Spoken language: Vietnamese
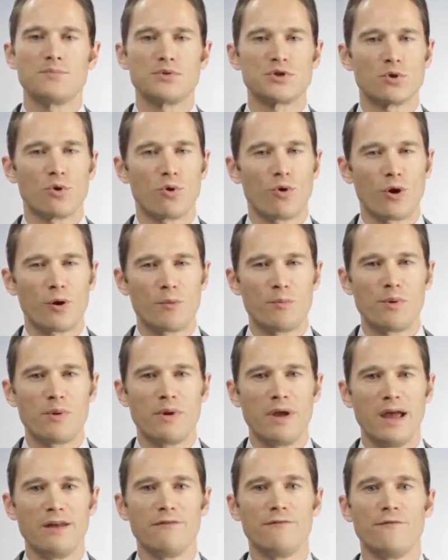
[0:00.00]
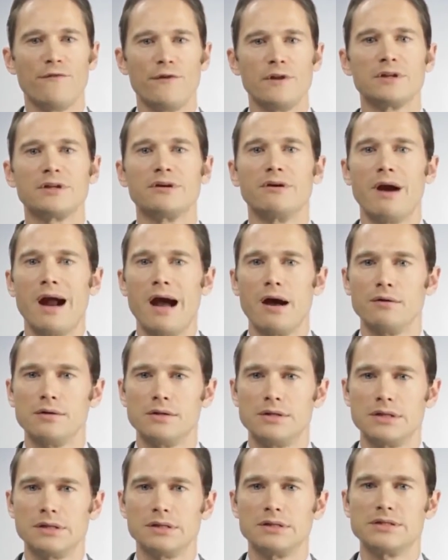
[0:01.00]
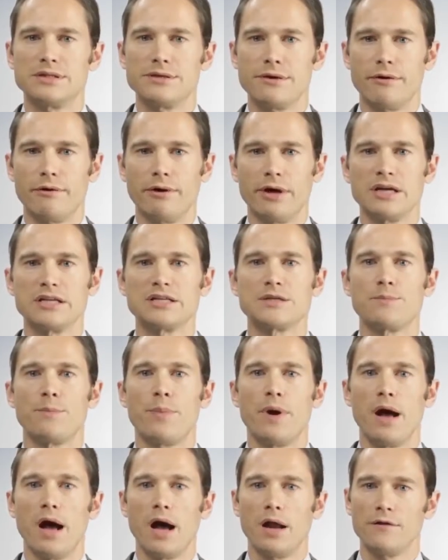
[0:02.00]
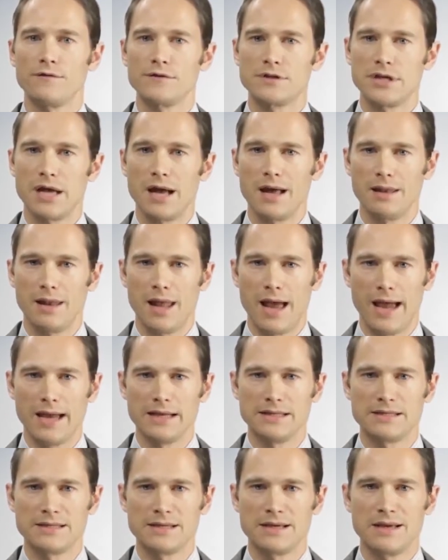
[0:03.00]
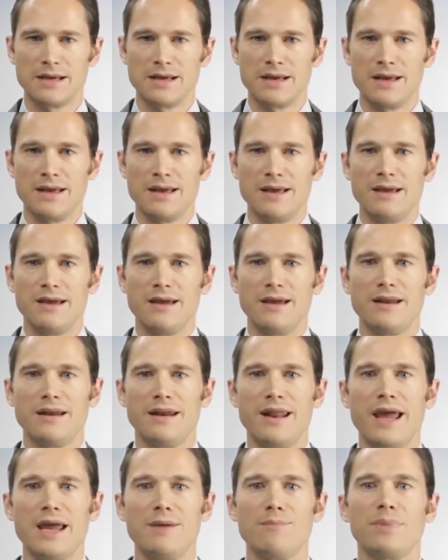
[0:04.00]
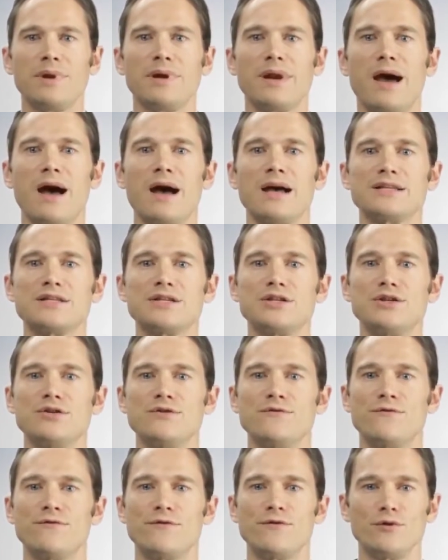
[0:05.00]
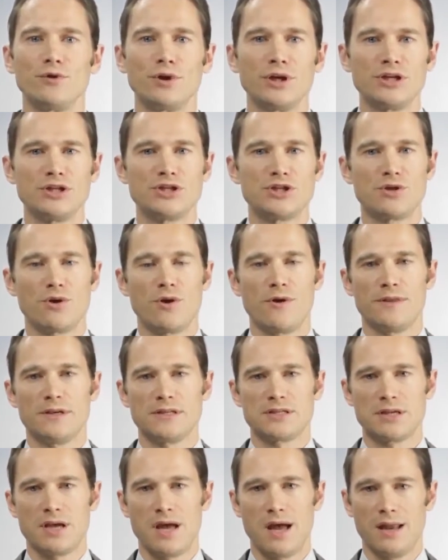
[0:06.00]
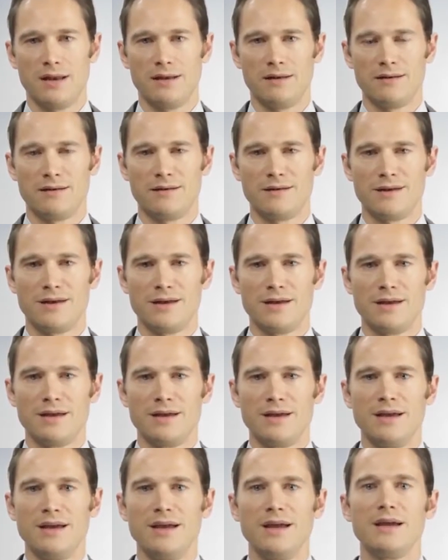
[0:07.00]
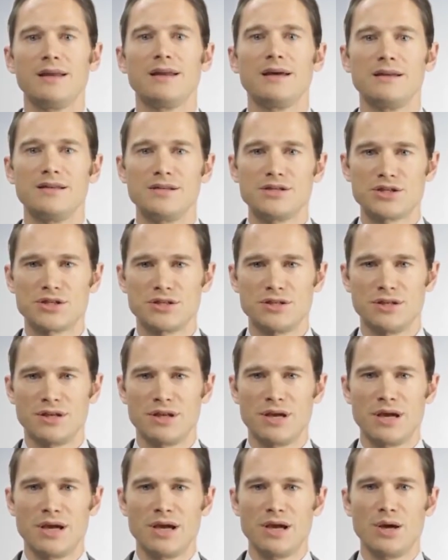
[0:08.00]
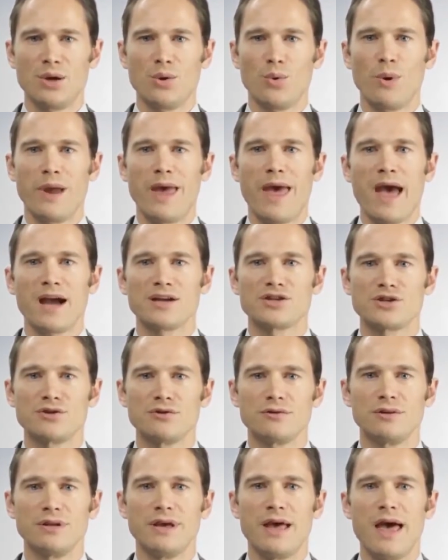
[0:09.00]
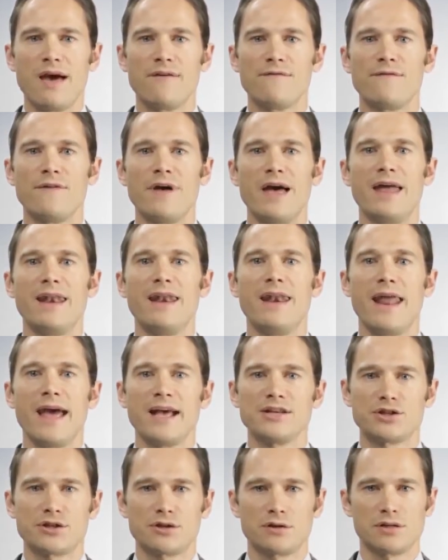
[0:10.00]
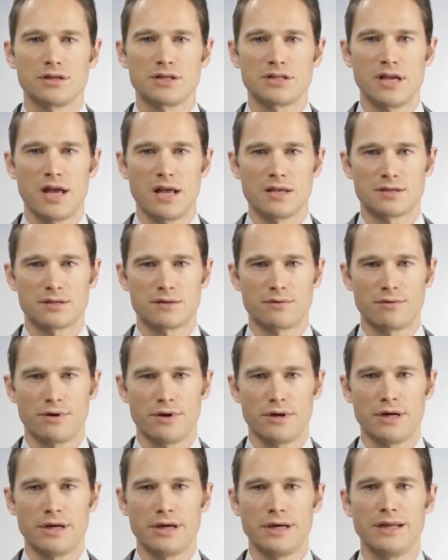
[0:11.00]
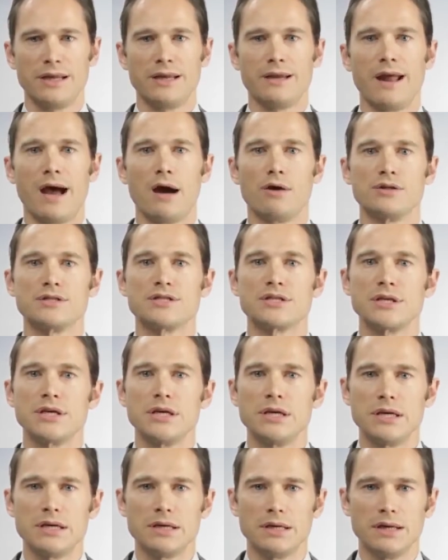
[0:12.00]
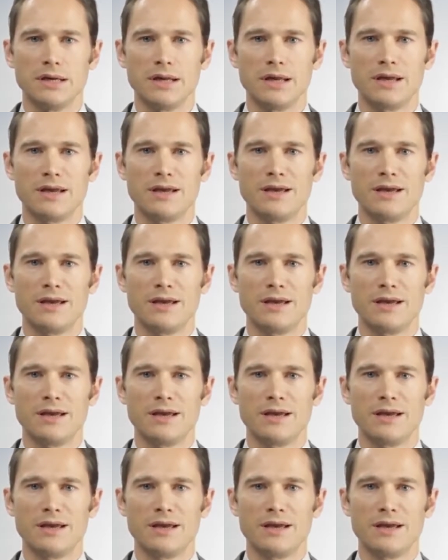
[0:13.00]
Chúng hấp thu và lọc sạch các tia gây hại của ánh nắng mặt trời Nhờ đó giúp chúng ta tận hưởng và thư giãn dưới ánh mặt trời một cách trọn vẹn. Có một thực tế nữa, đó là khả năng bảo vệ tự nhiên của da chúng ta.